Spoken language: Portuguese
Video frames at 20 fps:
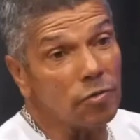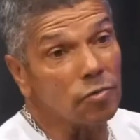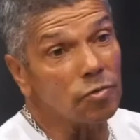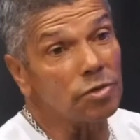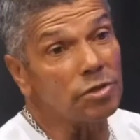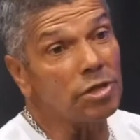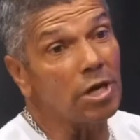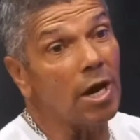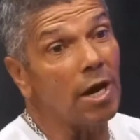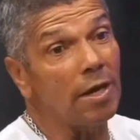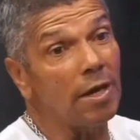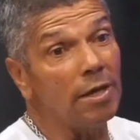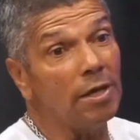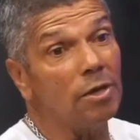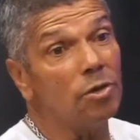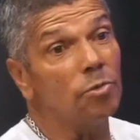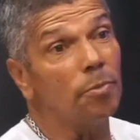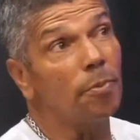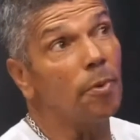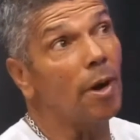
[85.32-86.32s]
tinha
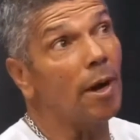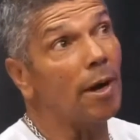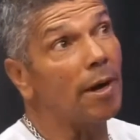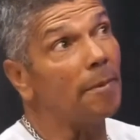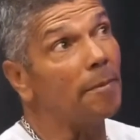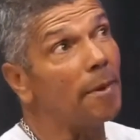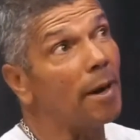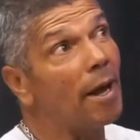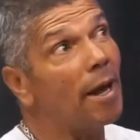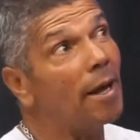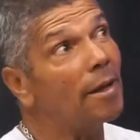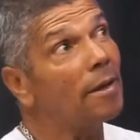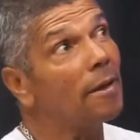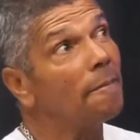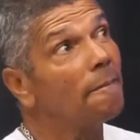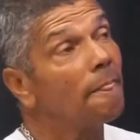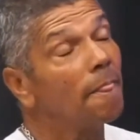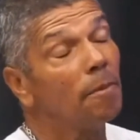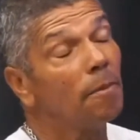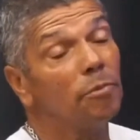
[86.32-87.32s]
ido para uma quebrada
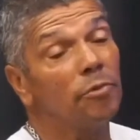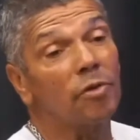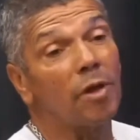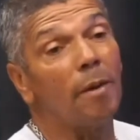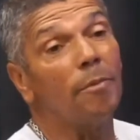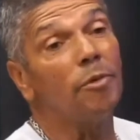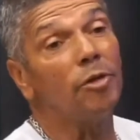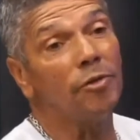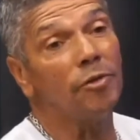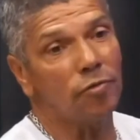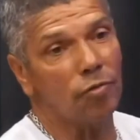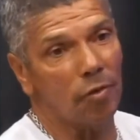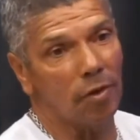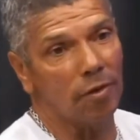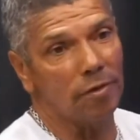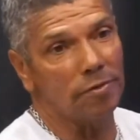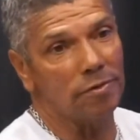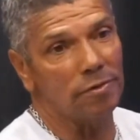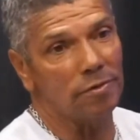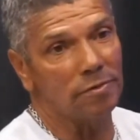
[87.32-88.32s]
buscar
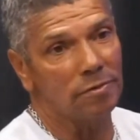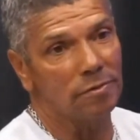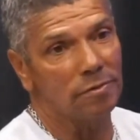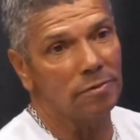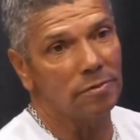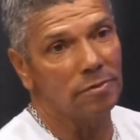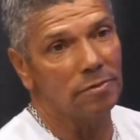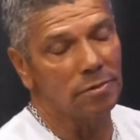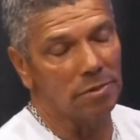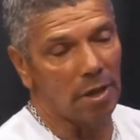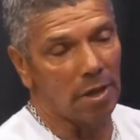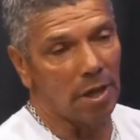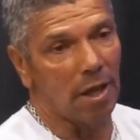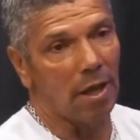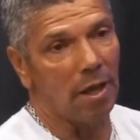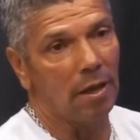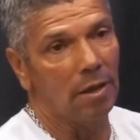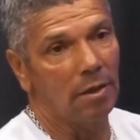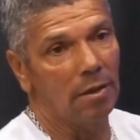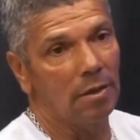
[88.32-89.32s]
munições, tá?
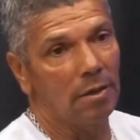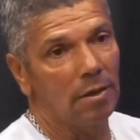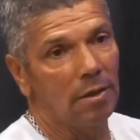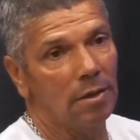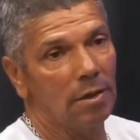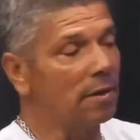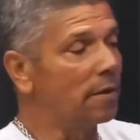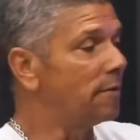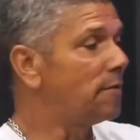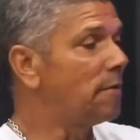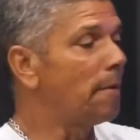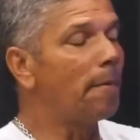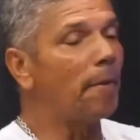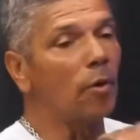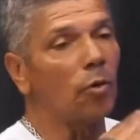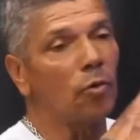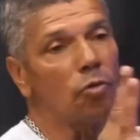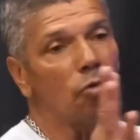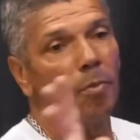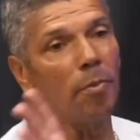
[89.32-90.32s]
Que
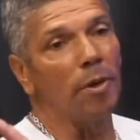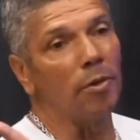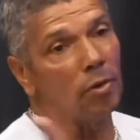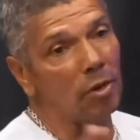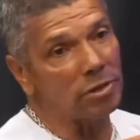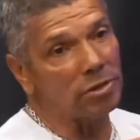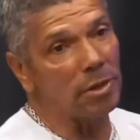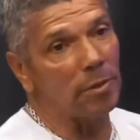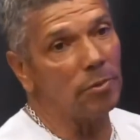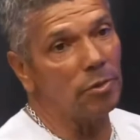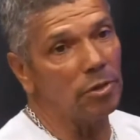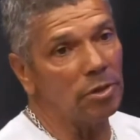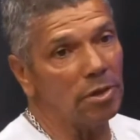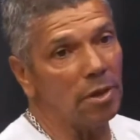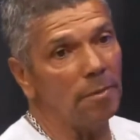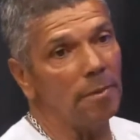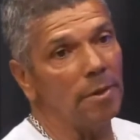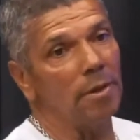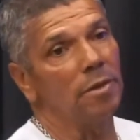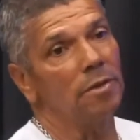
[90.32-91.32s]
separou do bando, ele tinha morrido
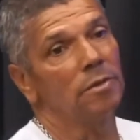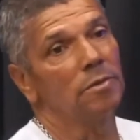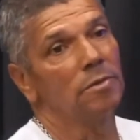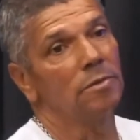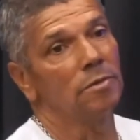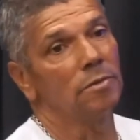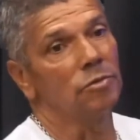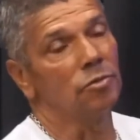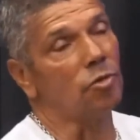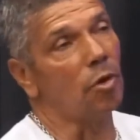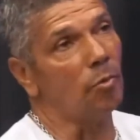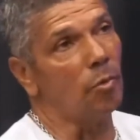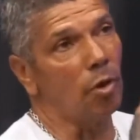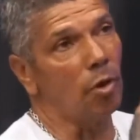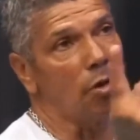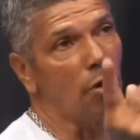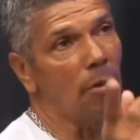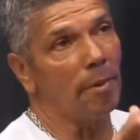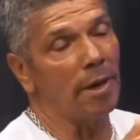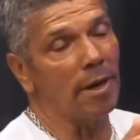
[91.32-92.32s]
também. Só
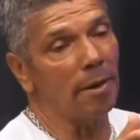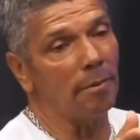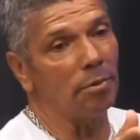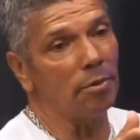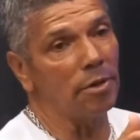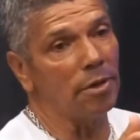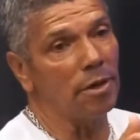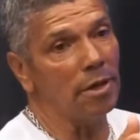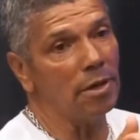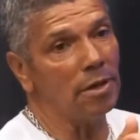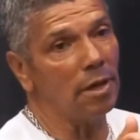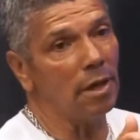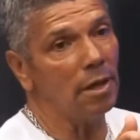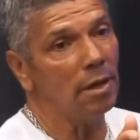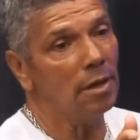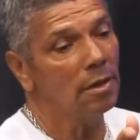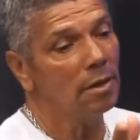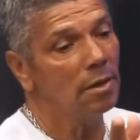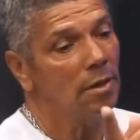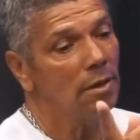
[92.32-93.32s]
morreu a Maria Bonita
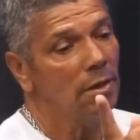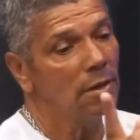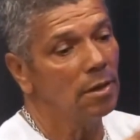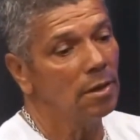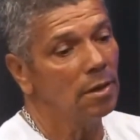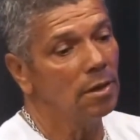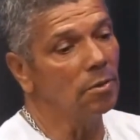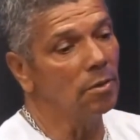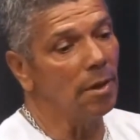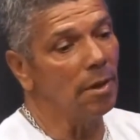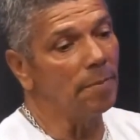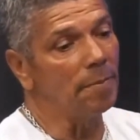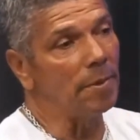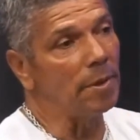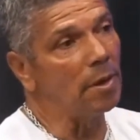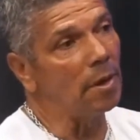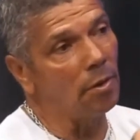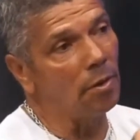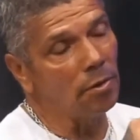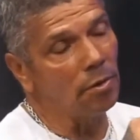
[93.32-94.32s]
e o
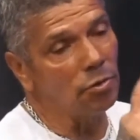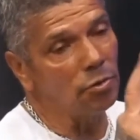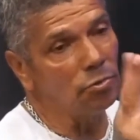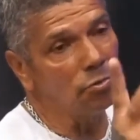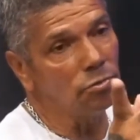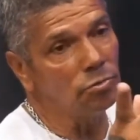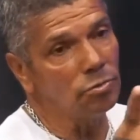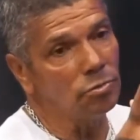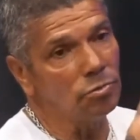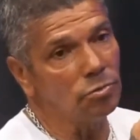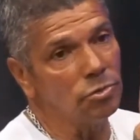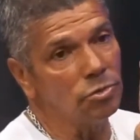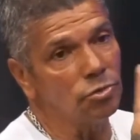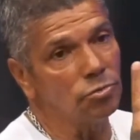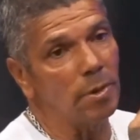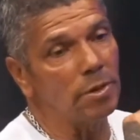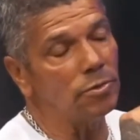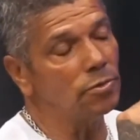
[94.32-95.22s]
Lampião e, um, e, o, bando,